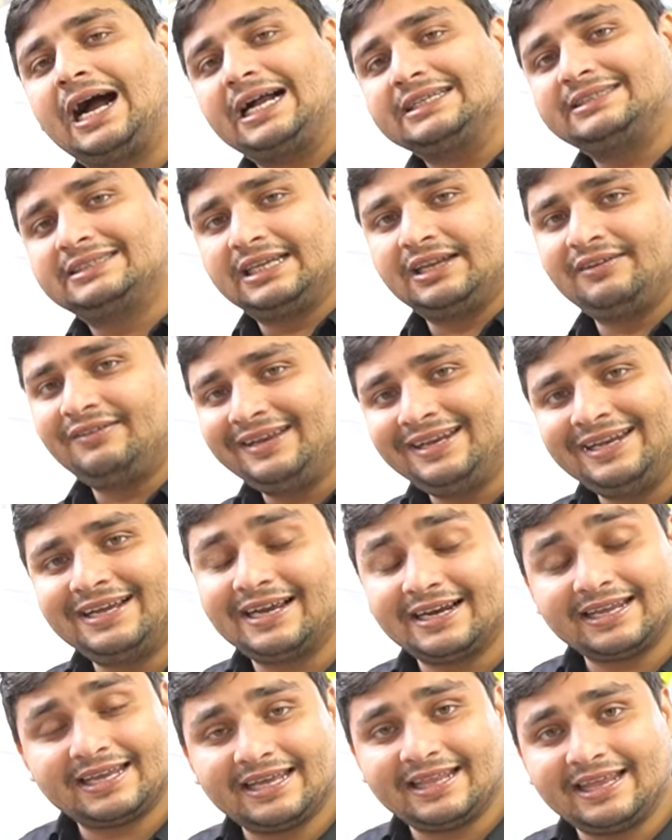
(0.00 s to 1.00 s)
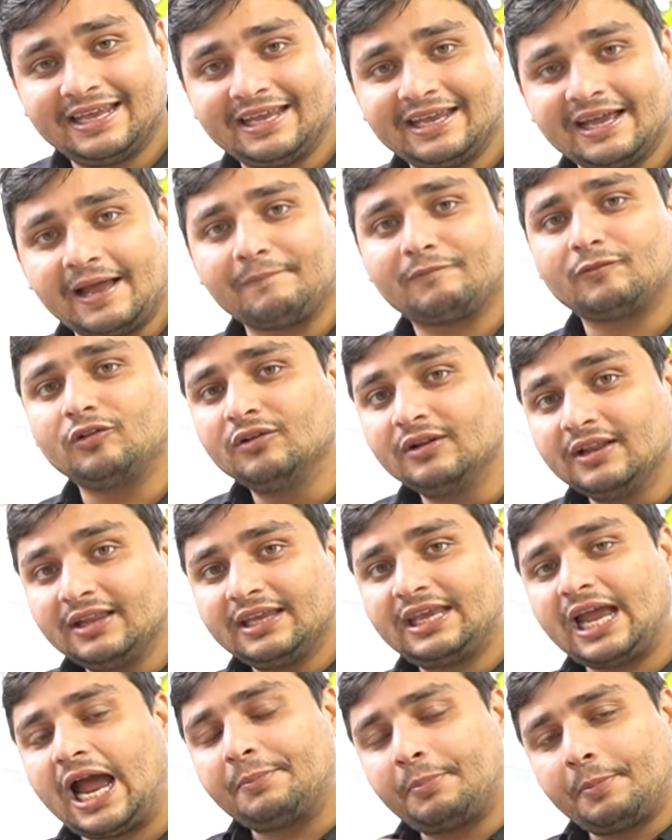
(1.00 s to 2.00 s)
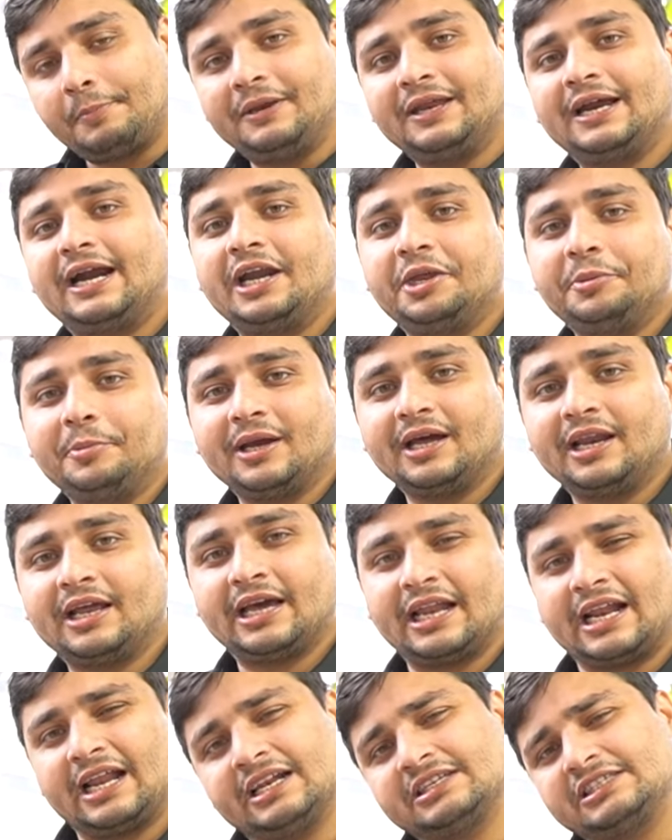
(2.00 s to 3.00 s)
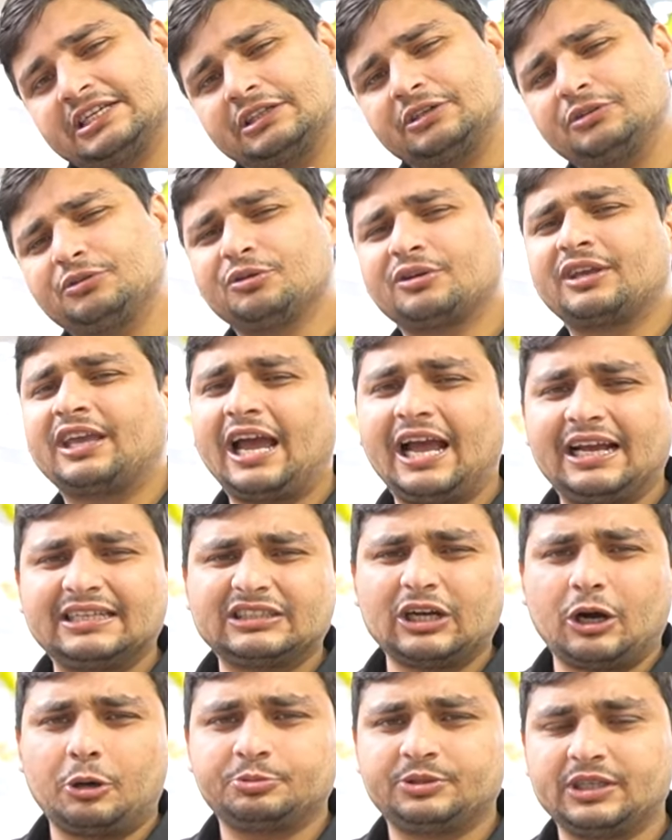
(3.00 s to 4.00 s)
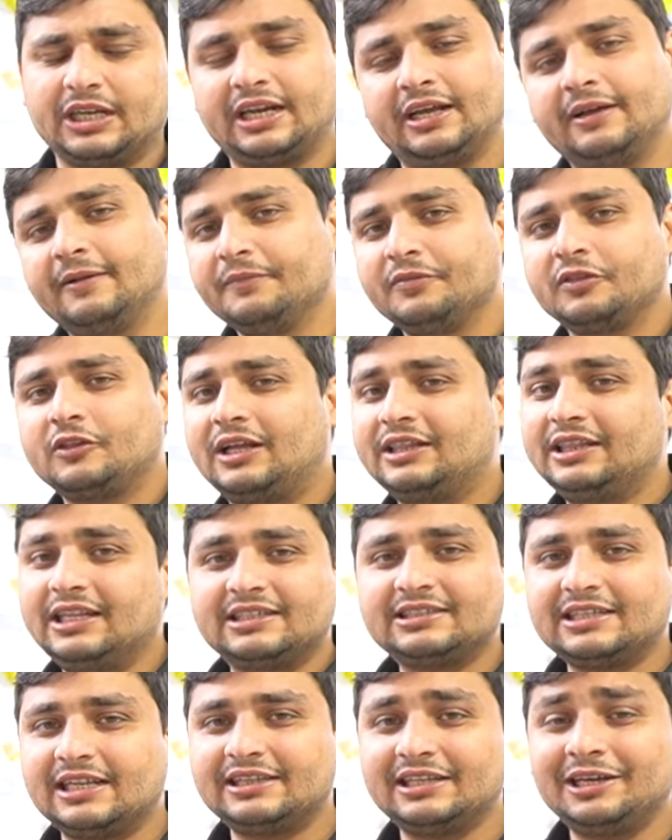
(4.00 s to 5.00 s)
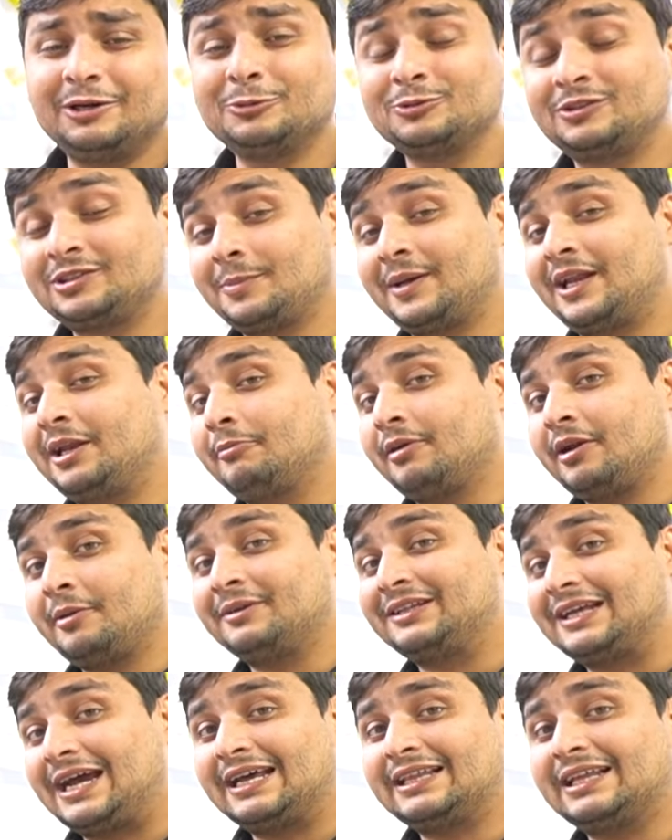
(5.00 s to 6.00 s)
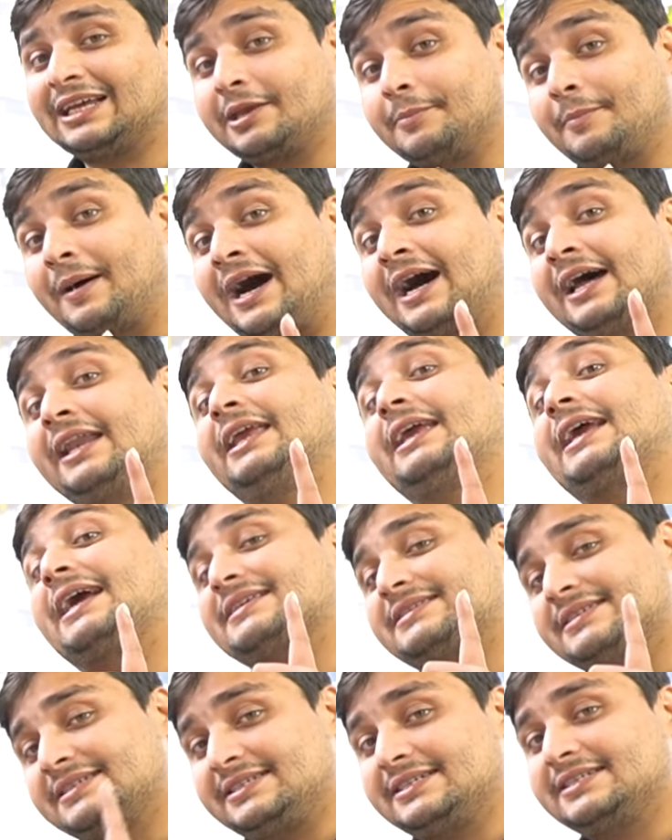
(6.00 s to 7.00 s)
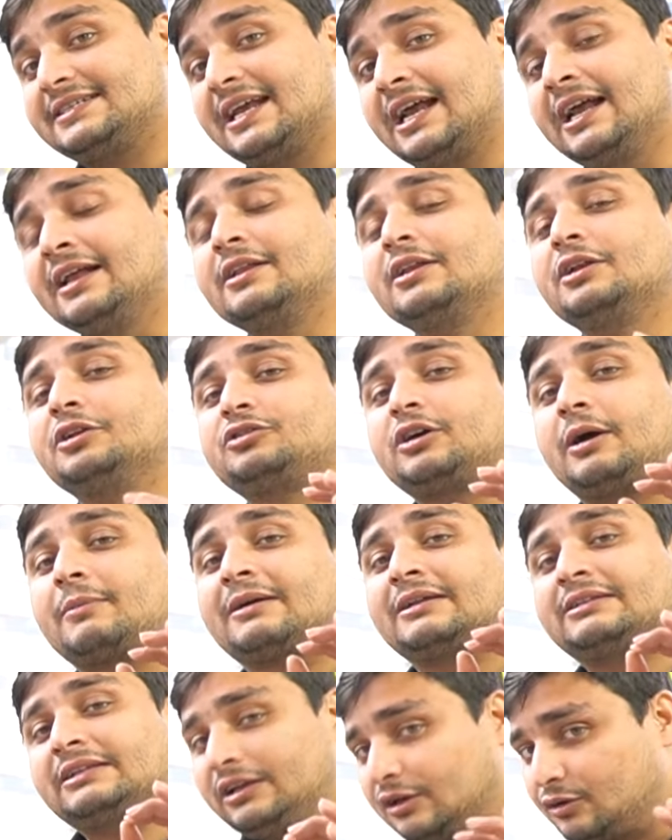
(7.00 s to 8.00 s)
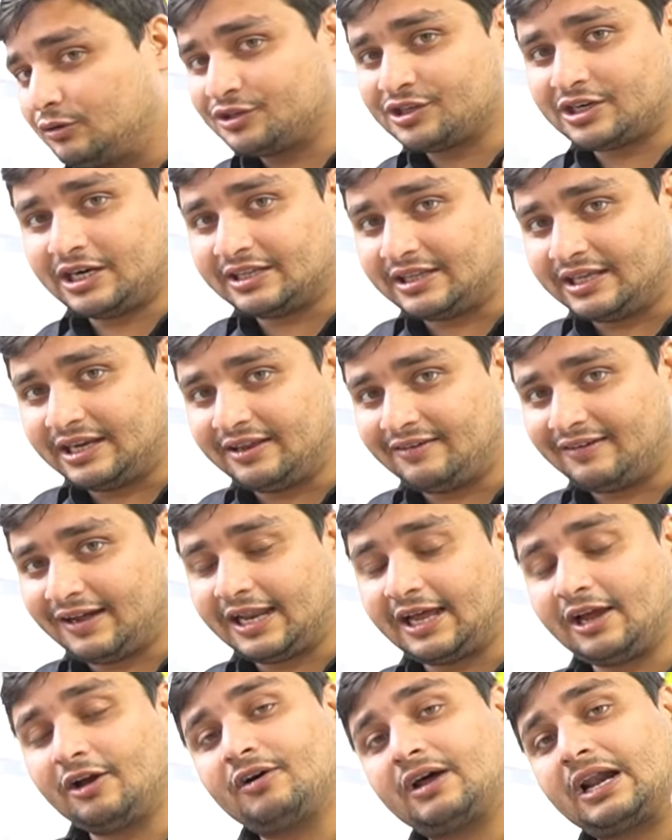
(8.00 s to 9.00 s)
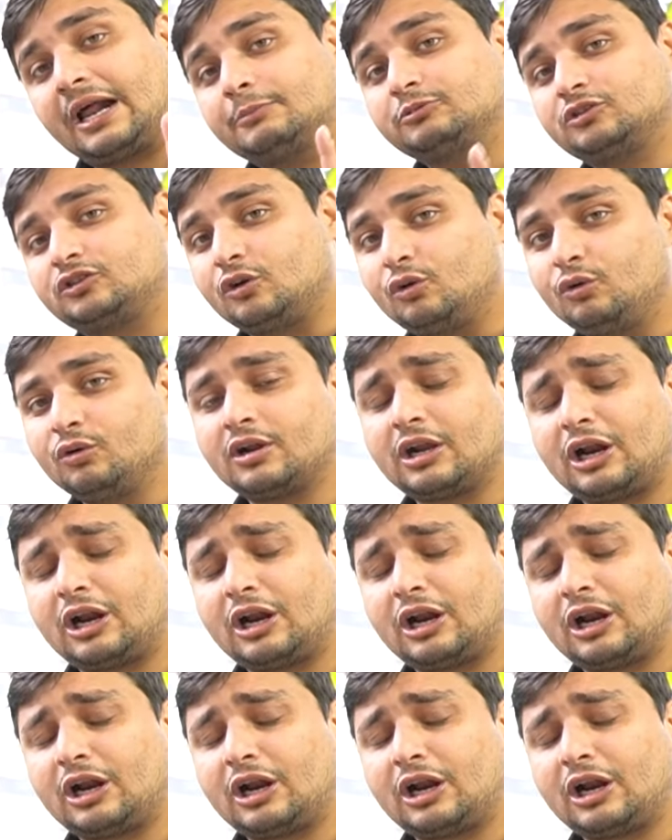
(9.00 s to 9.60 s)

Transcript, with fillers: आज रिवील करके देंगे आपको कि आप अपनी गाड़ी में अगर कराना चाहते हो तो क्या ऐसा ऑप्शन है तो अंदर चलते हैं उससे पहले मैंने बताया था कि बाहर एक ऐसी चीज़ है जो आपका दिल खुश कर देने वाला है और आप ज़रूर